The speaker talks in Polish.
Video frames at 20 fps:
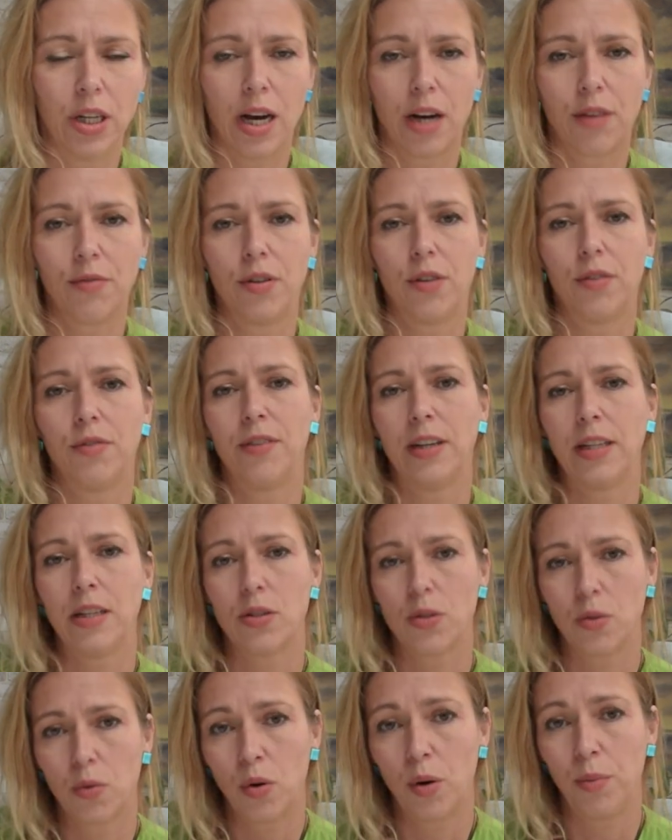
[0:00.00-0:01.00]
jak wychowane
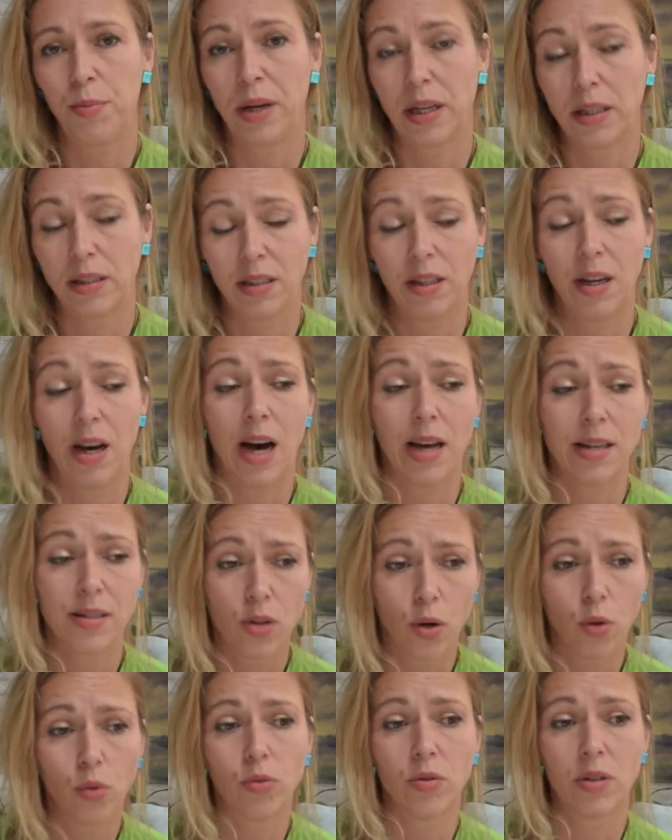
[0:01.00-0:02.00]
są kobiety, a
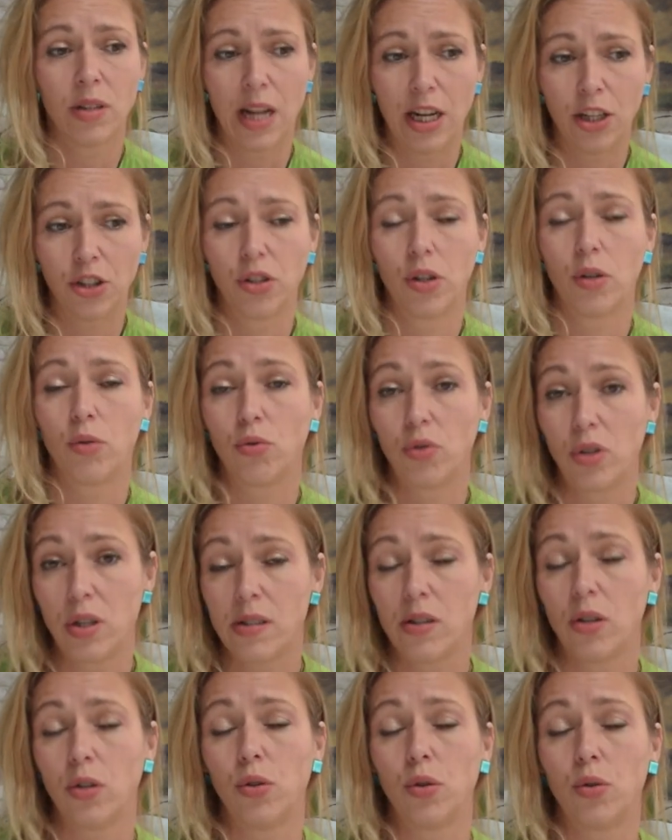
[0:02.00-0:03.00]
są znaczne
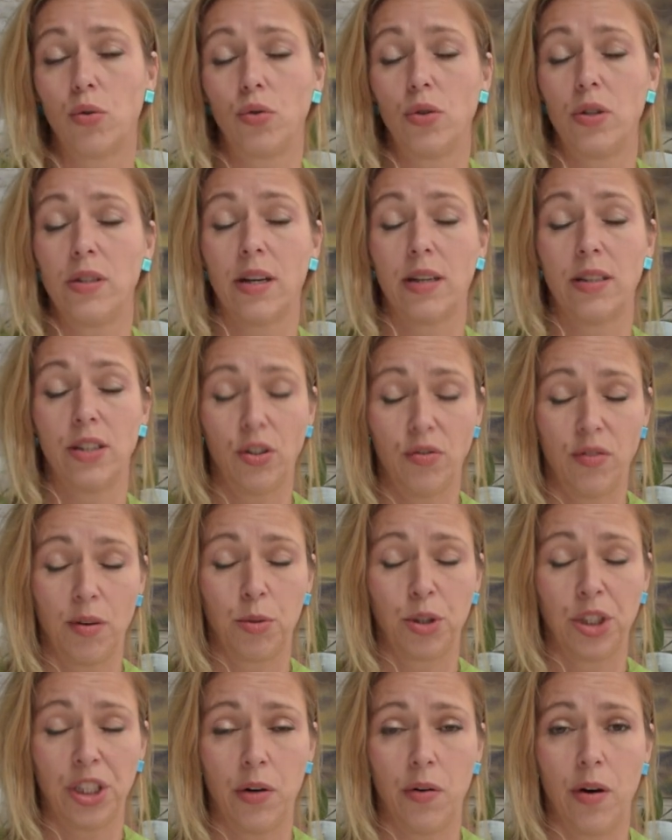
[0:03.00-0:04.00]
różnice, o tych różnicach też Wam
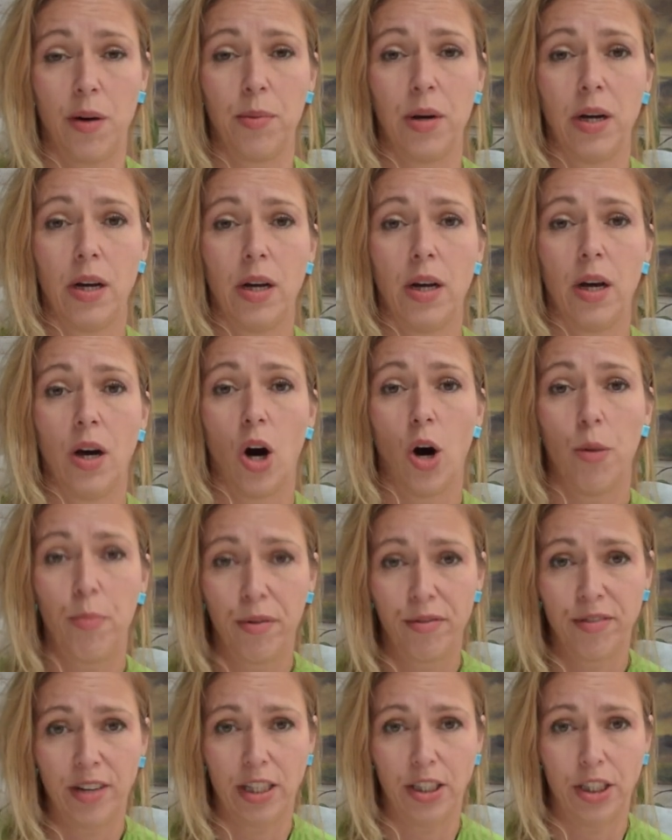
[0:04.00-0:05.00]
chciałam
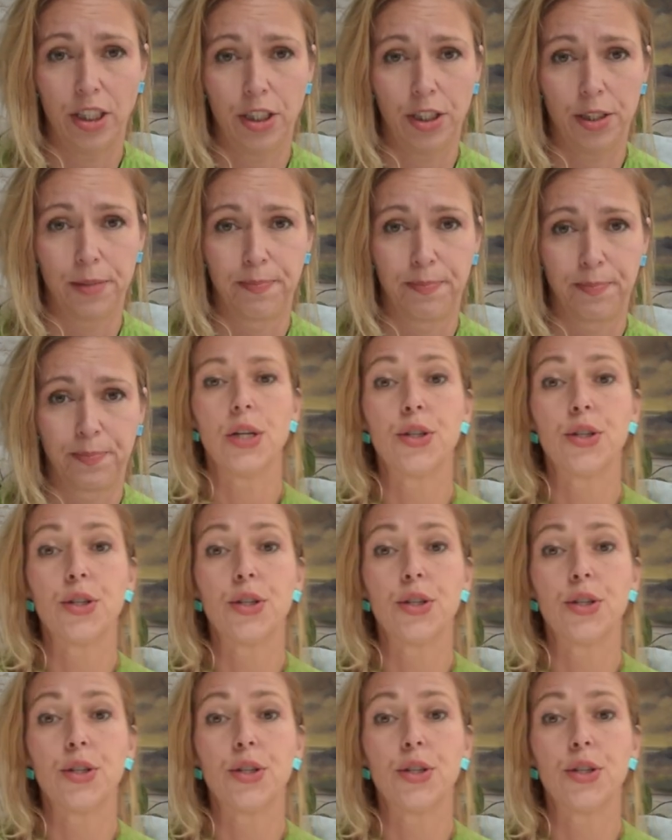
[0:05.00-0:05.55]
opowiedzieć.